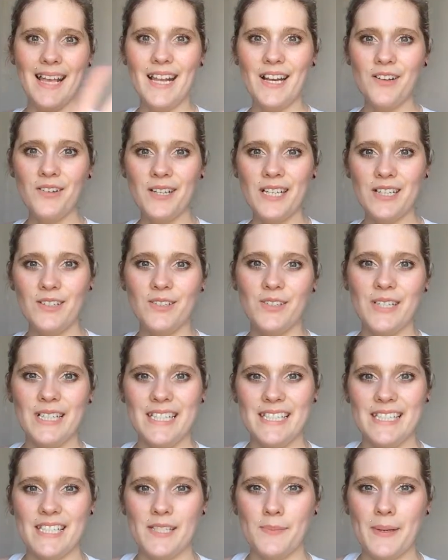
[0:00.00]
Hello hello,
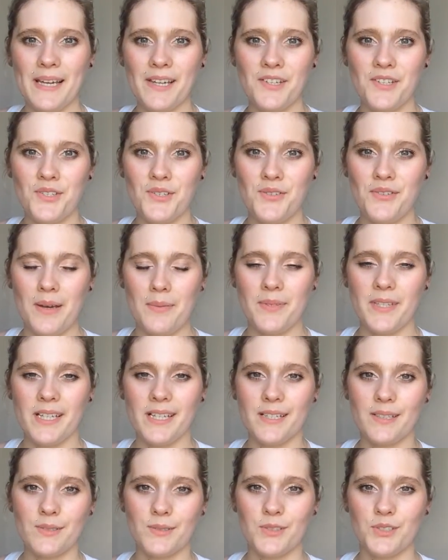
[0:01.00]
j'espère que tu vas
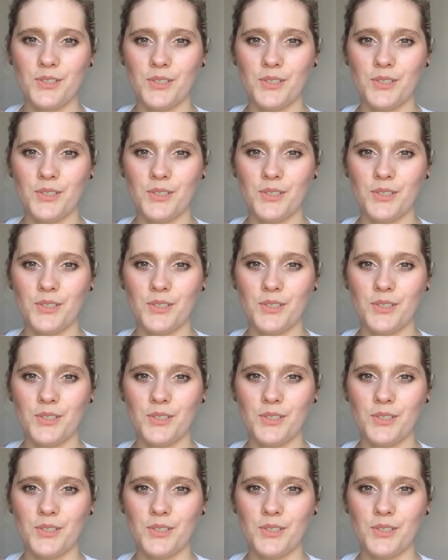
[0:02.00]
bien.